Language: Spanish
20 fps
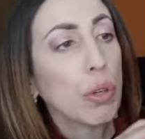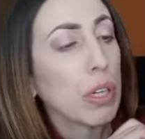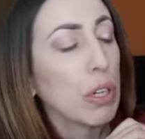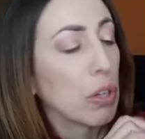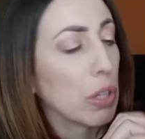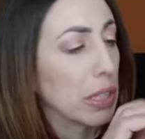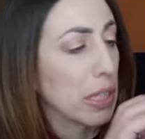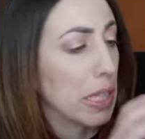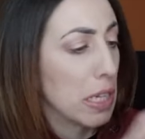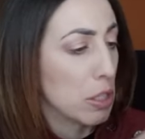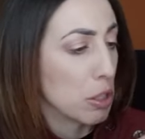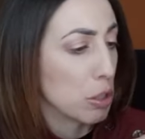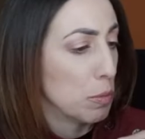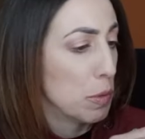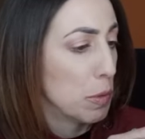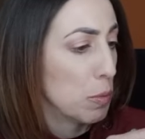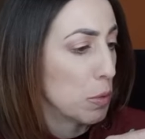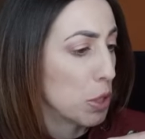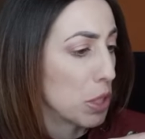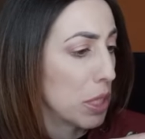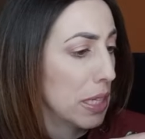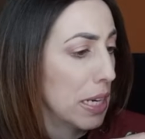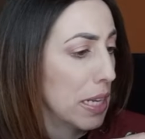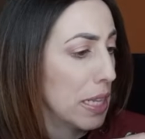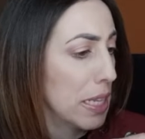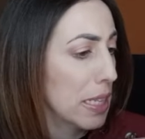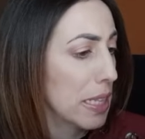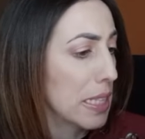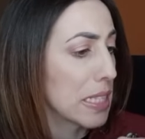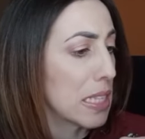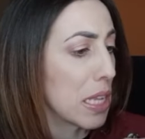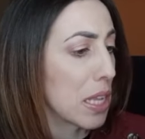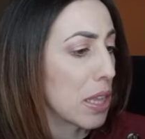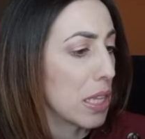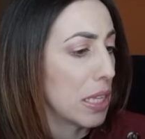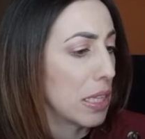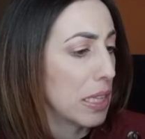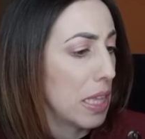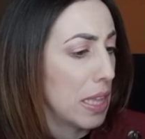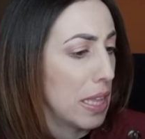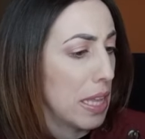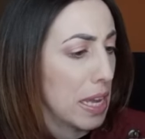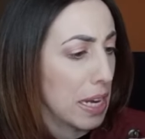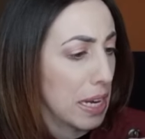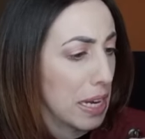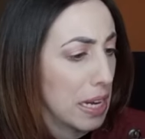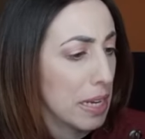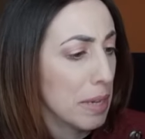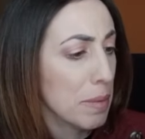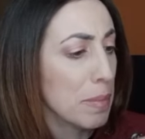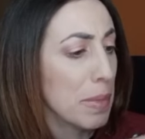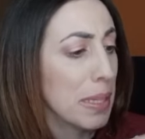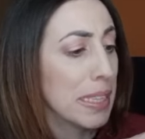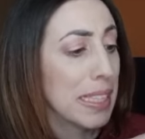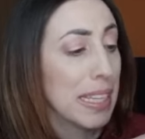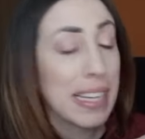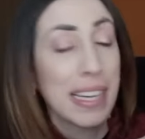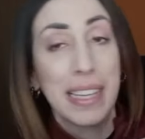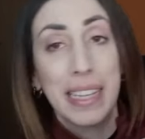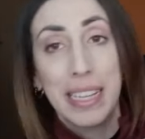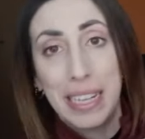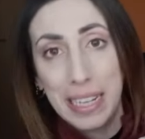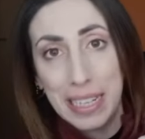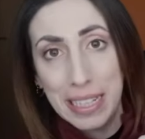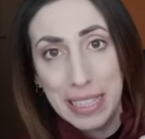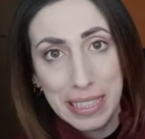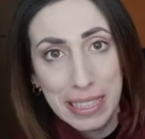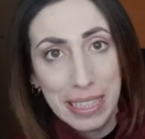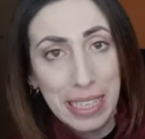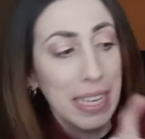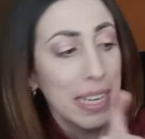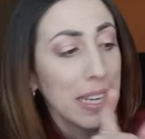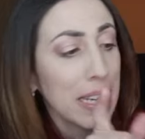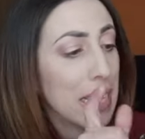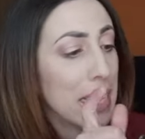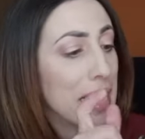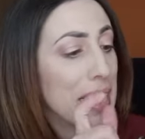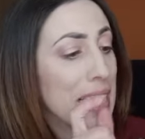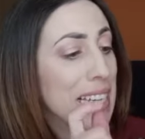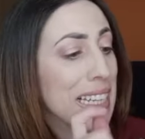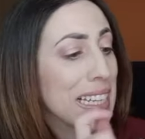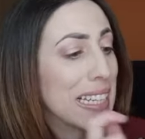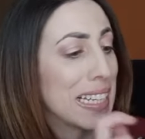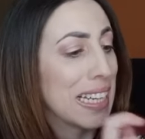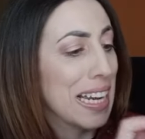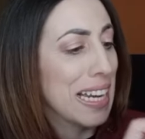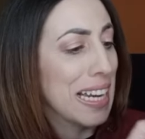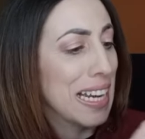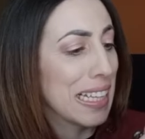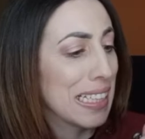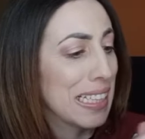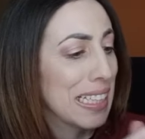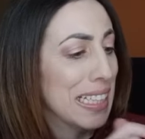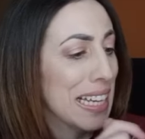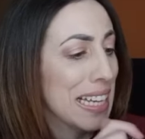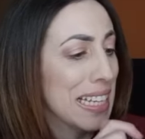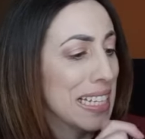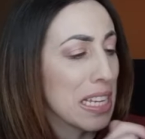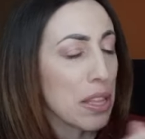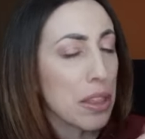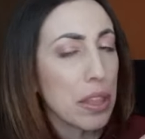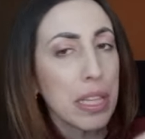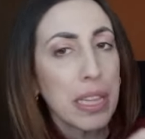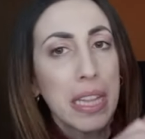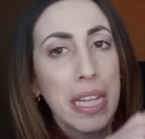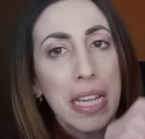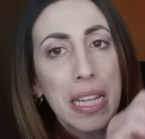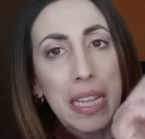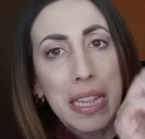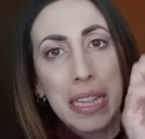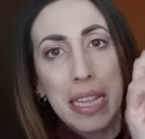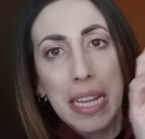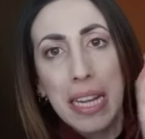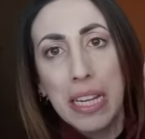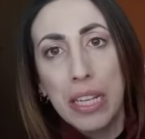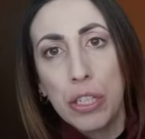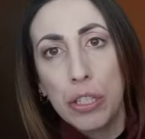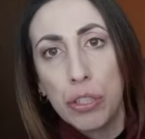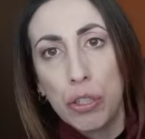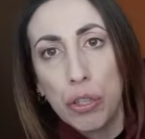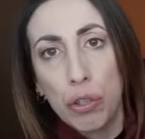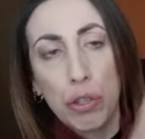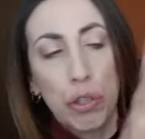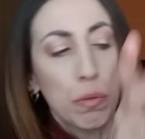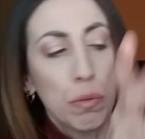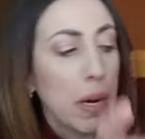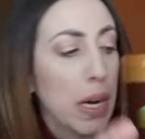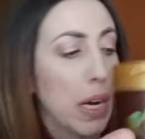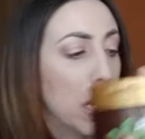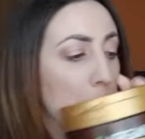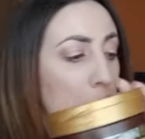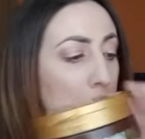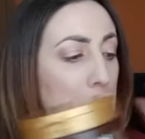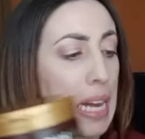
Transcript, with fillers: Creo que tiene los mismos ingredientes, aceite de argán, manteca de karité, queratina y aceite de jojoba.